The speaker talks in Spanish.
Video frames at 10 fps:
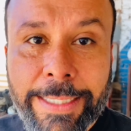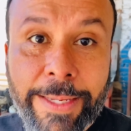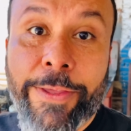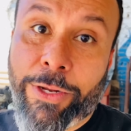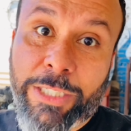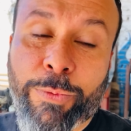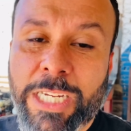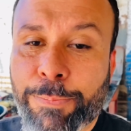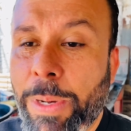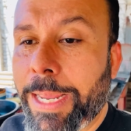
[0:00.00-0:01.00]
este video les voy a
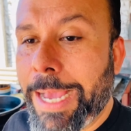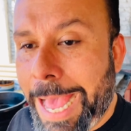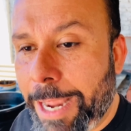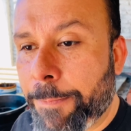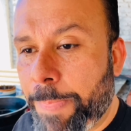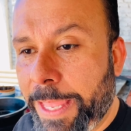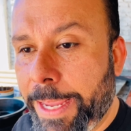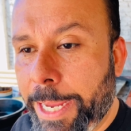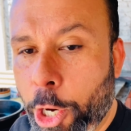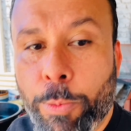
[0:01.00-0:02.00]
explicar
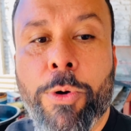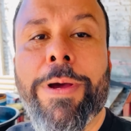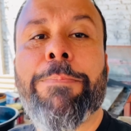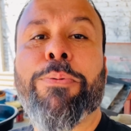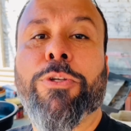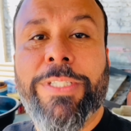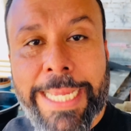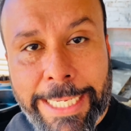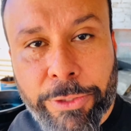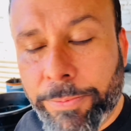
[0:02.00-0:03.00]
eh, cómo va el
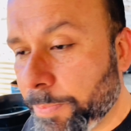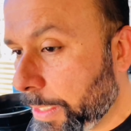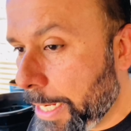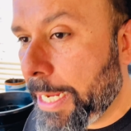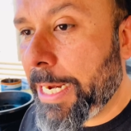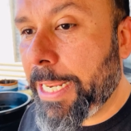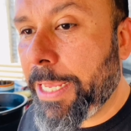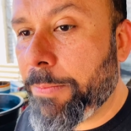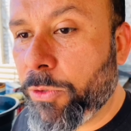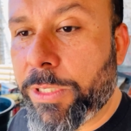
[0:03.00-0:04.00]
proceso que
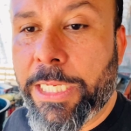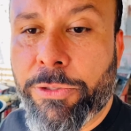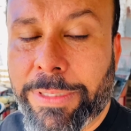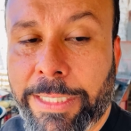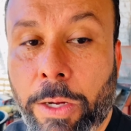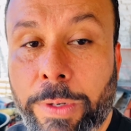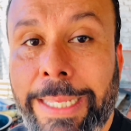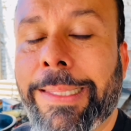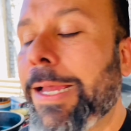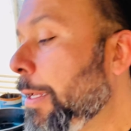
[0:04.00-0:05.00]
le hemos hecho hasta
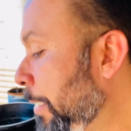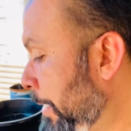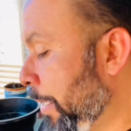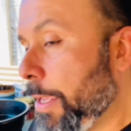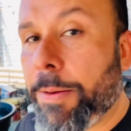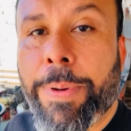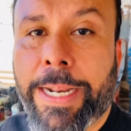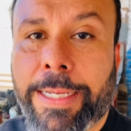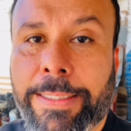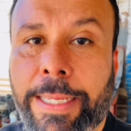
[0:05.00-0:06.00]
ahorita
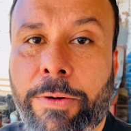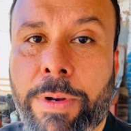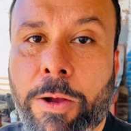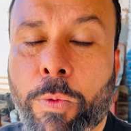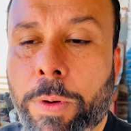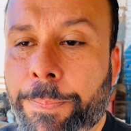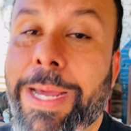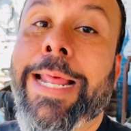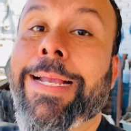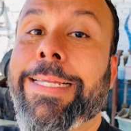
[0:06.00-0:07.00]
para que se den, una,
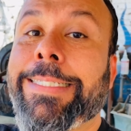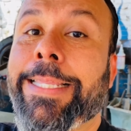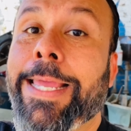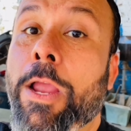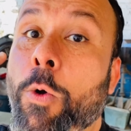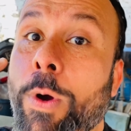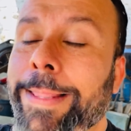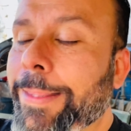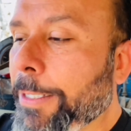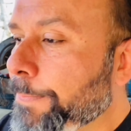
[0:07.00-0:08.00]
para que se den
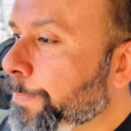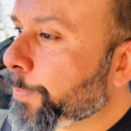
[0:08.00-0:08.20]
cuenta